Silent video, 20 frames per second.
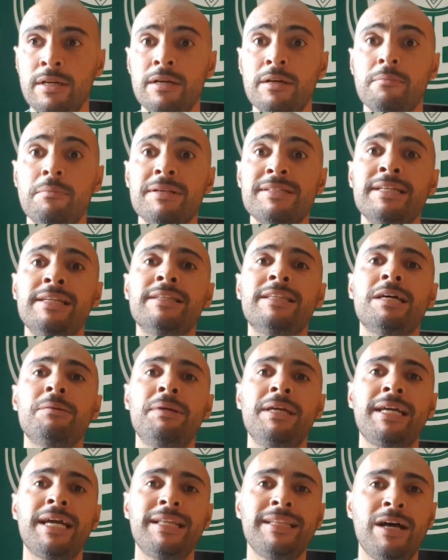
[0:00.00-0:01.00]
mas ele
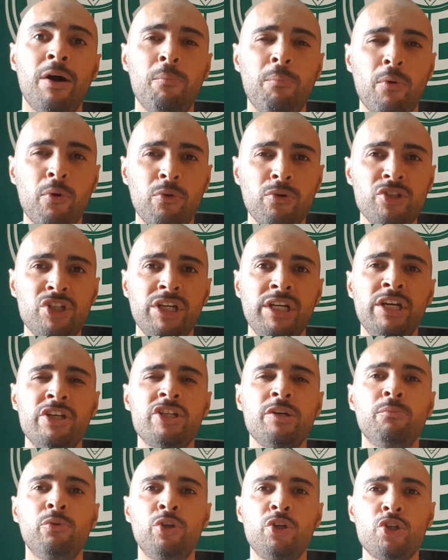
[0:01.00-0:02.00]
também quer dar um pouco de
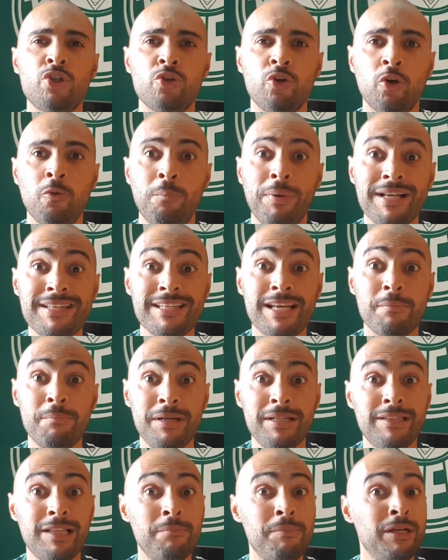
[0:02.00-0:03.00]
ritmo de jogo para
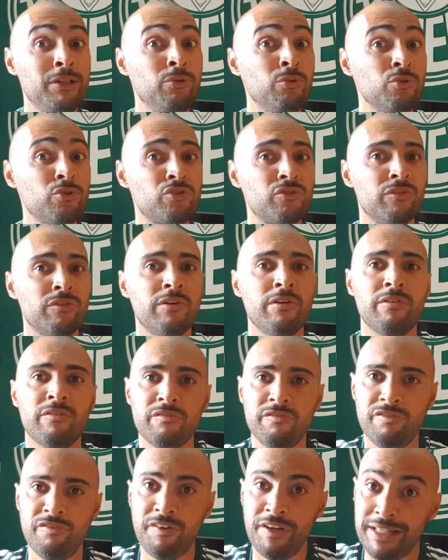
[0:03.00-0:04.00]
saber também dos
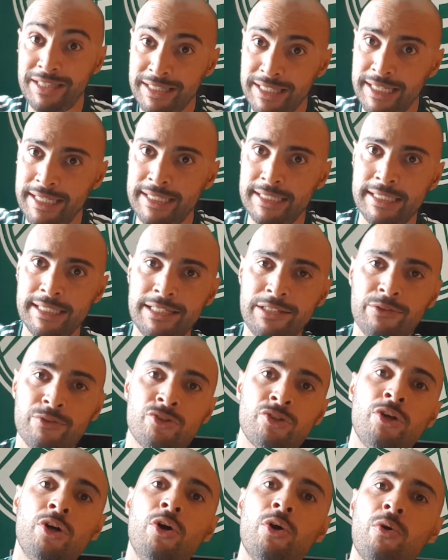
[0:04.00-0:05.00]

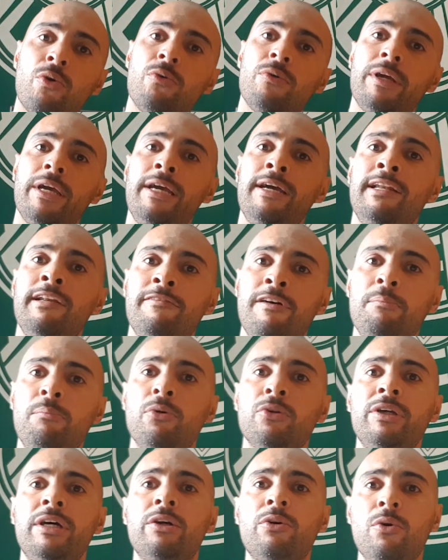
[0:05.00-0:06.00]
veteranos com quem ele vai
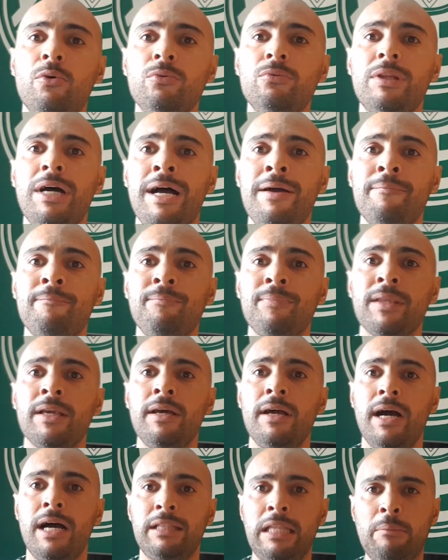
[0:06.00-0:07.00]
poder contar.
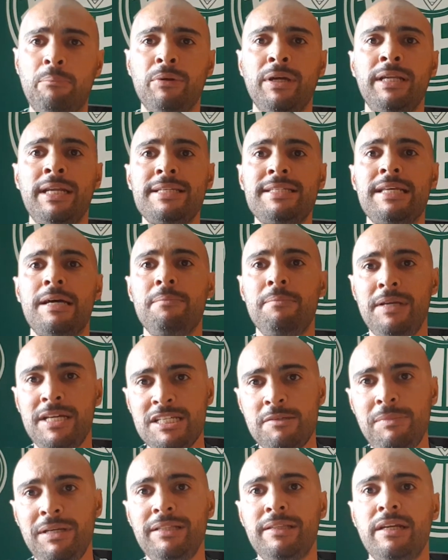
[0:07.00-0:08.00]
Até porque nessa
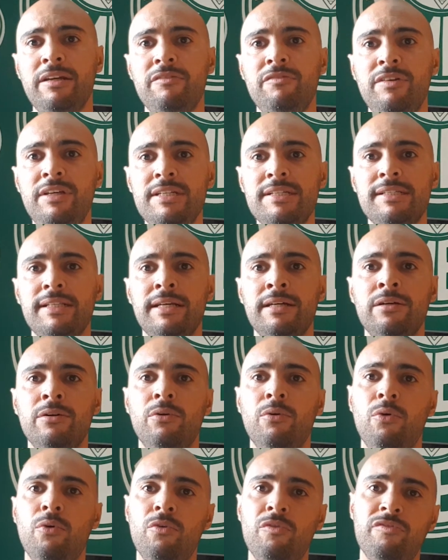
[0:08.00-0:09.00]
mesma entrevista,
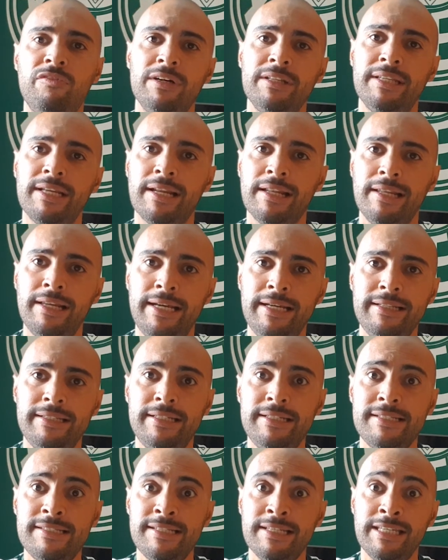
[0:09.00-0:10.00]
o Vanderlei
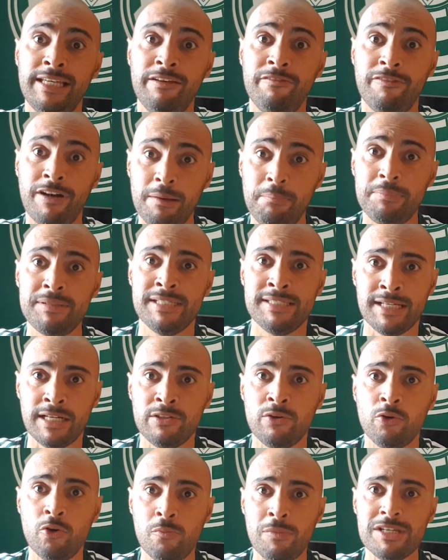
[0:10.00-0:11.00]
disse que vai precisar
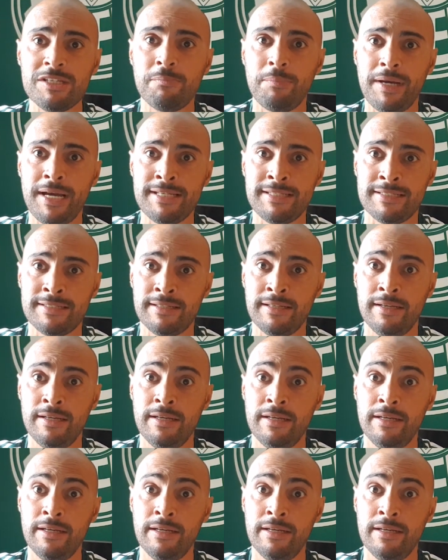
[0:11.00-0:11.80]
de algumas peças,